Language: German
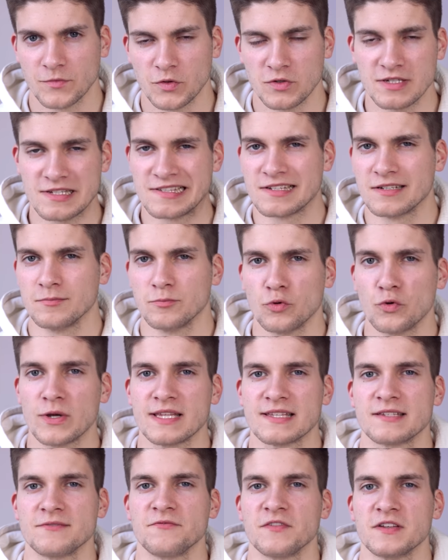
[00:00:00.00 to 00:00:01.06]
Und diese Boeing
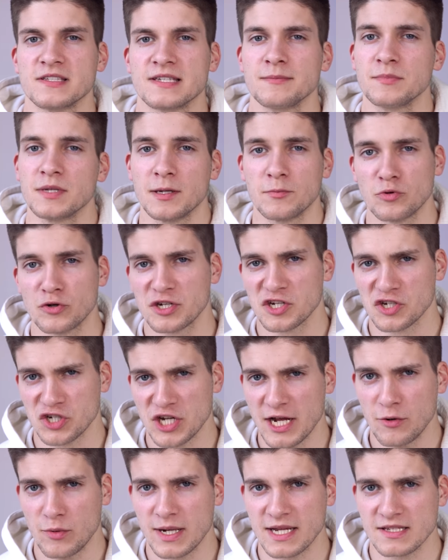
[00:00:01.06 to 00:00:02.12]
747 der British
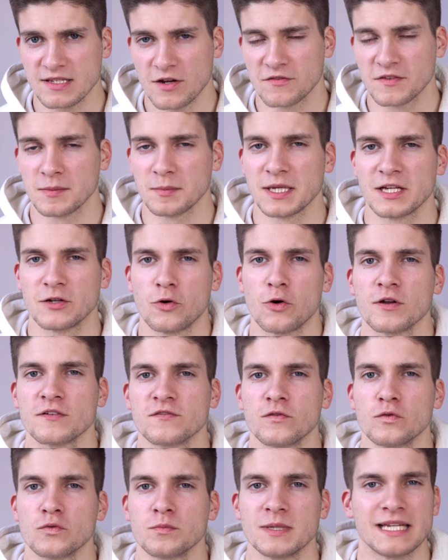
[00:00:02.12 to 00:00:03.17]
Airways auf dem
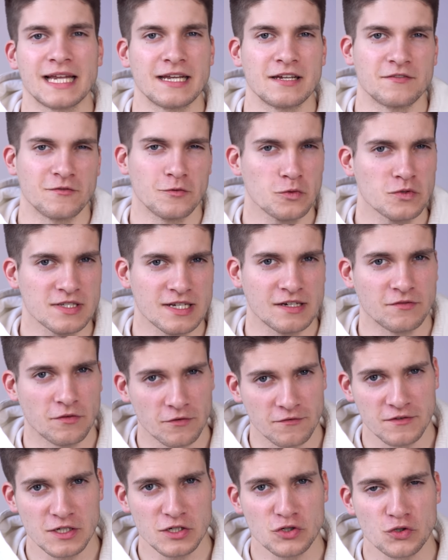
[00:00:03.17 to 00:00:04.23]
Rekordflug mit einer Flugzeit von
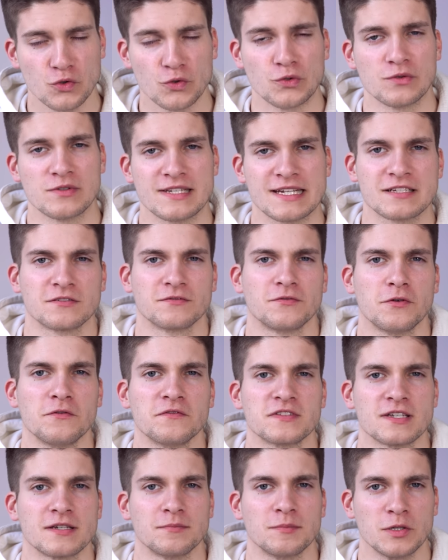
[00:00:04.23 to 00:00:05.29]
4 Stunden und
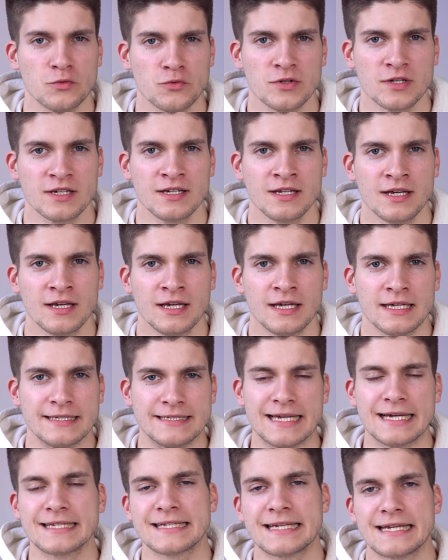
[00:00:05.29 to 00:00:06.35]
56 Minuten,
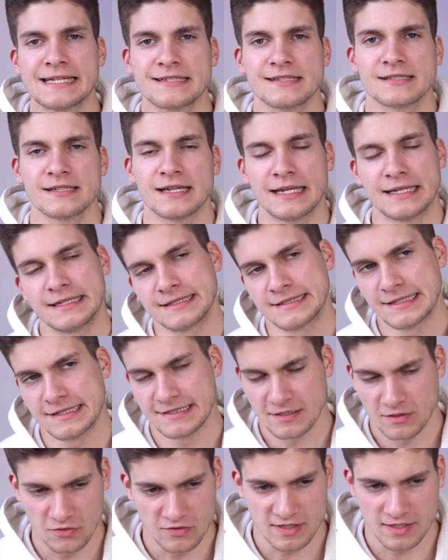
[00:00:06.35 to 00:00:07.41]
die hatte jetzt, anders als
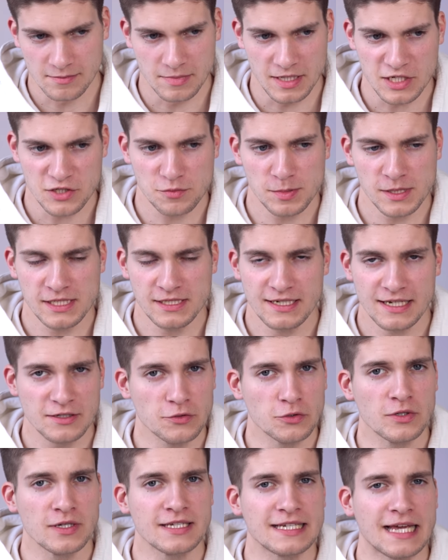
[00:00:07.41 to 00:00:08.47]
in unserem Beispiel,
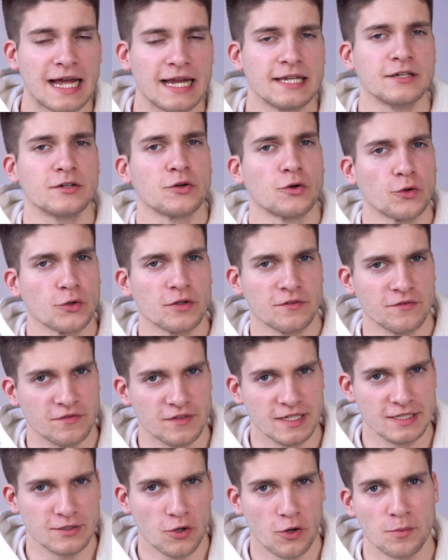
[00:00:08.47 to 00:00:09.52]
natürlich eine
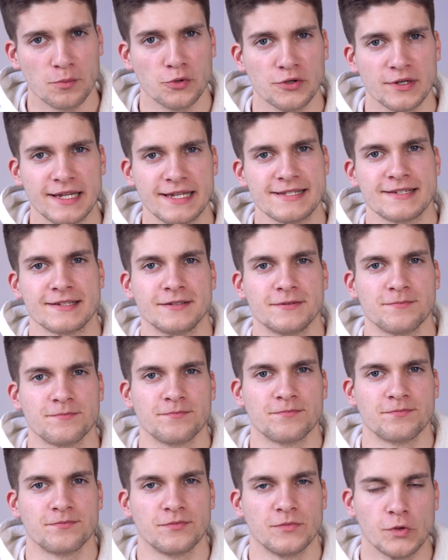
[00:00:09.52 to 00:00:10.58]
Rückenwindkomponente.
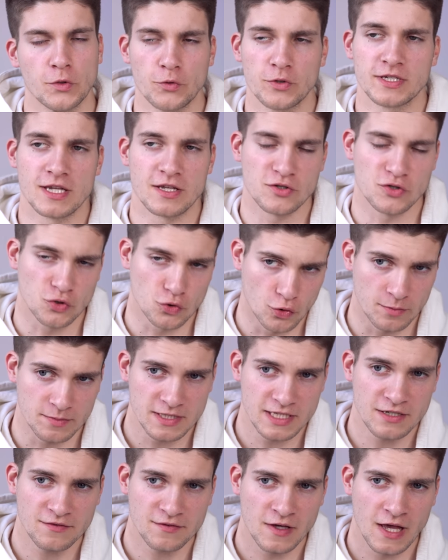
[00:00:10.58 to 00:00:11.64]
Durch das
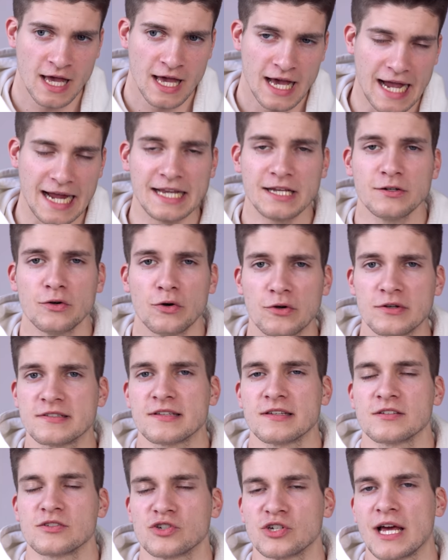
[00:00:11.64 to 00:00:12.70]
Sturmtief eine
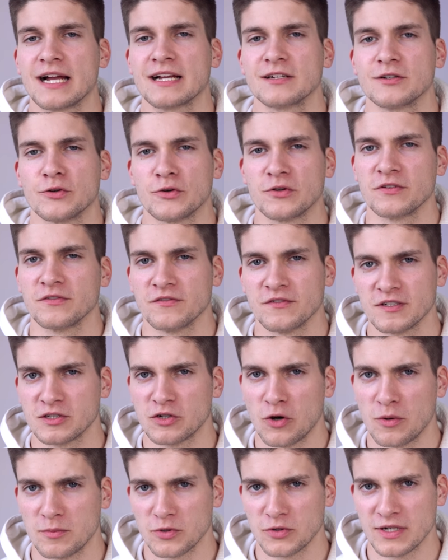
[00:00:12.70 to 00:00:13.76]
äußerst starke
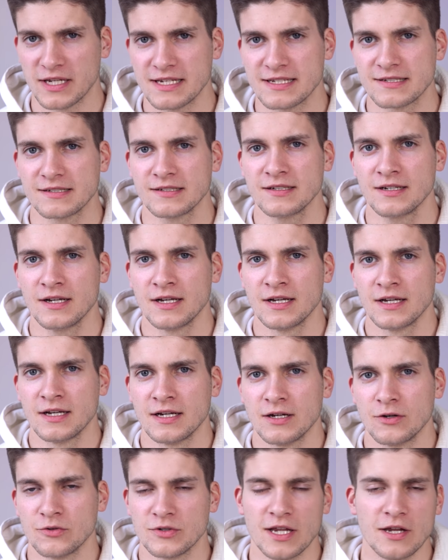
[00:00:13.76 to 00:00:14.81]
Rückenwindkomponente
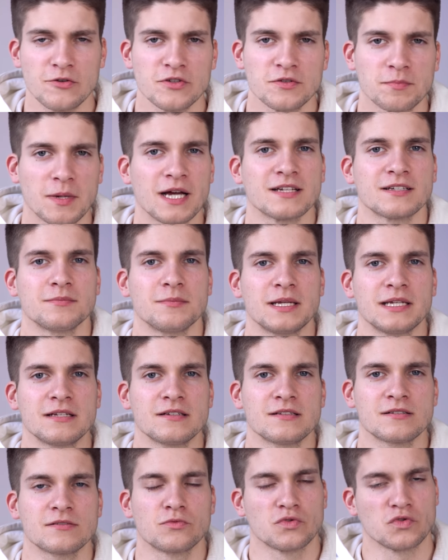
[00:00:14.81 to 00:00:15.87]
und dadurch brachte man
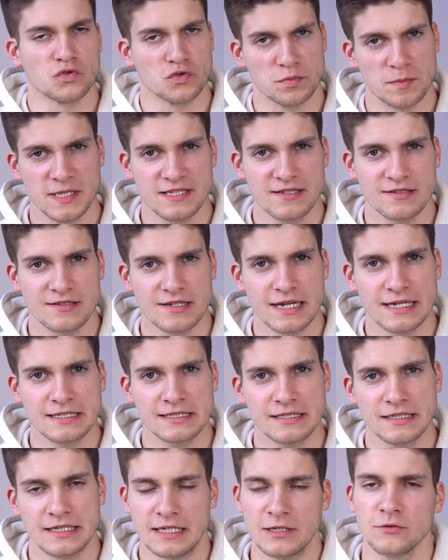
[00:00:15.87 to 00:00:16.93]
es zu
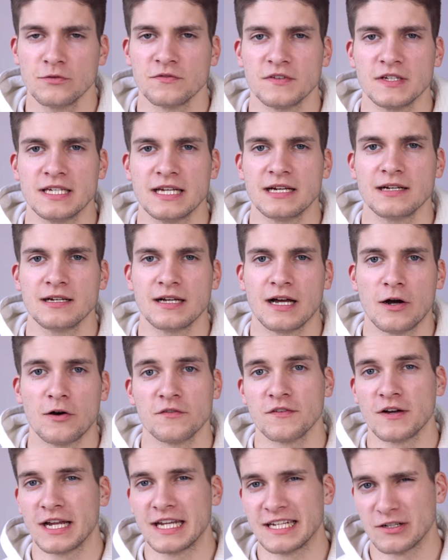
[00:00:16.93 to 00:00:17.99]
Spitzenzeiten hin und wieder
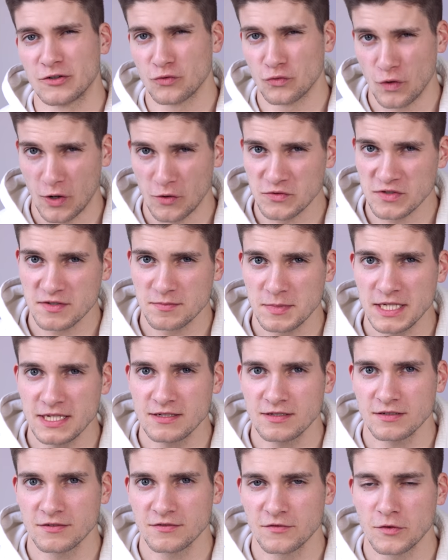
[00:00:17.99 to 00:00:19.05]
auf eine Ground
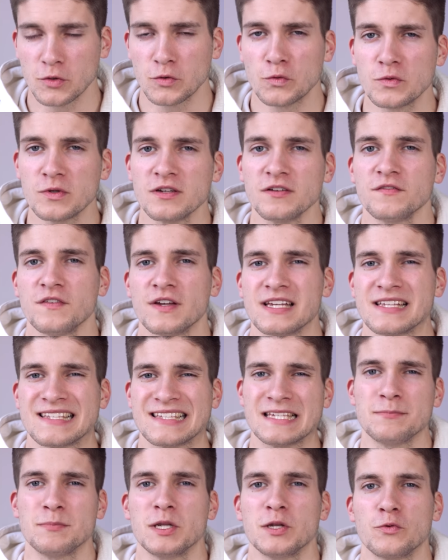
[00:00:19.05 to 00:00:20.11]
Speed von ungefähr
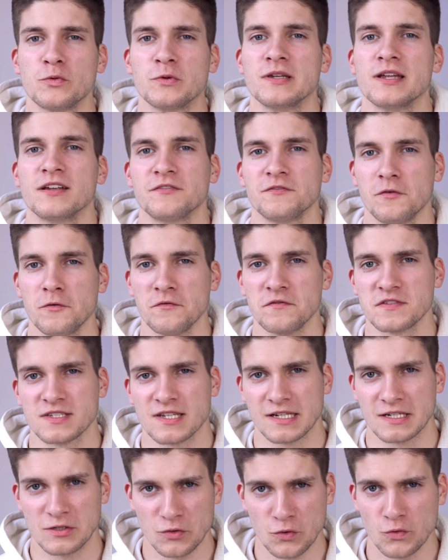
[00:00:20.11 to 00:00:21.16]

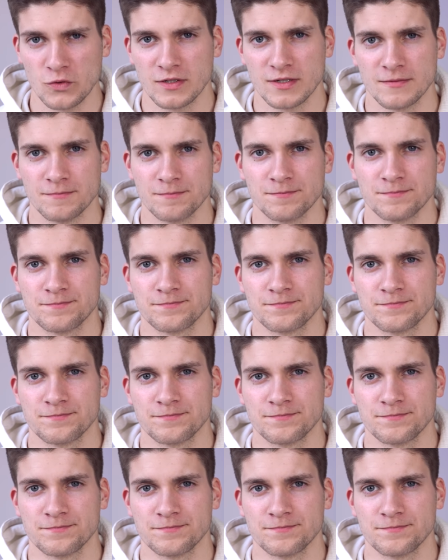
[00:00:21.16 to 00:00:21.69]
715 Knoten.